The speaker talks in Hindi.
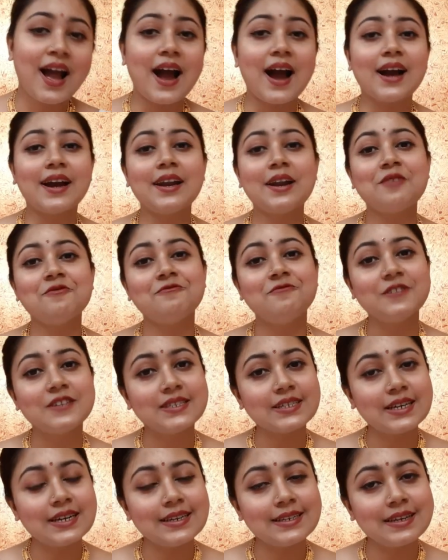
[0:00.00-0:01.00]
अगर हम
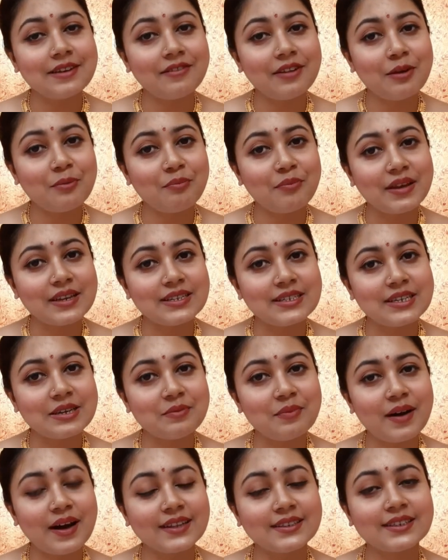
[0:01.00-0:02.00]
फिज़िकल डेवलपमेंट की
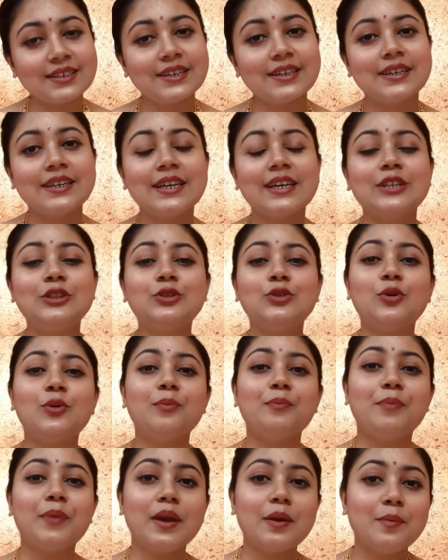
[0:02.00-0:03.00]
बात करें तो
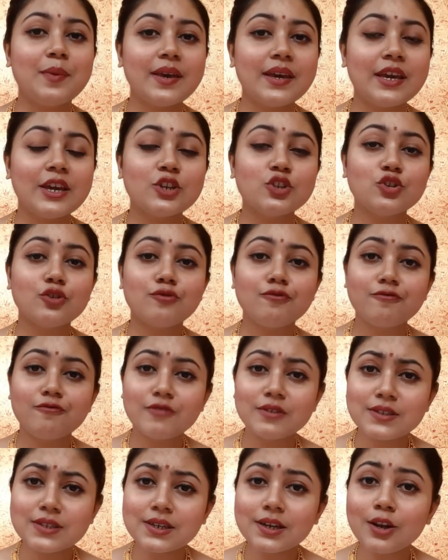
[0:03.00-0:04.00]
बेबी के जो
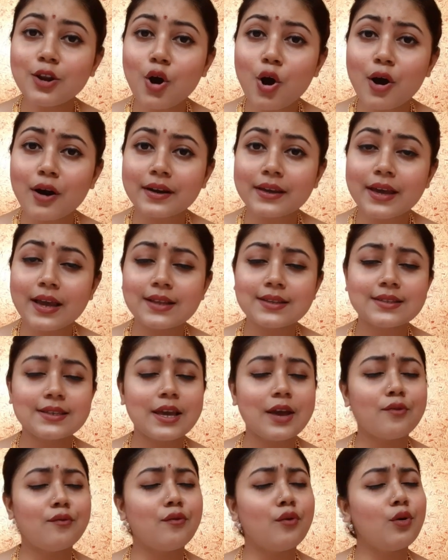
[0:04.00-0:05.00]
फिज़िकल ऑर्गेन्स
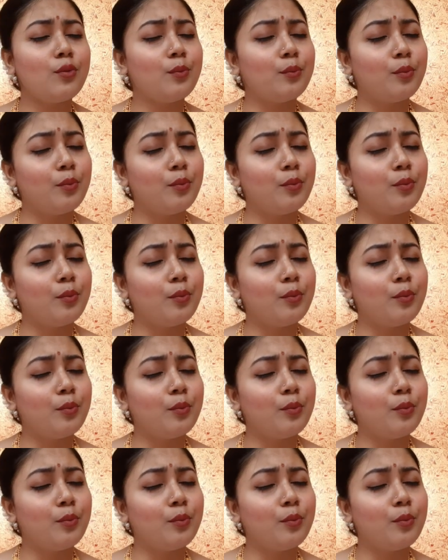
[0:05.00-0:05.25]
है वो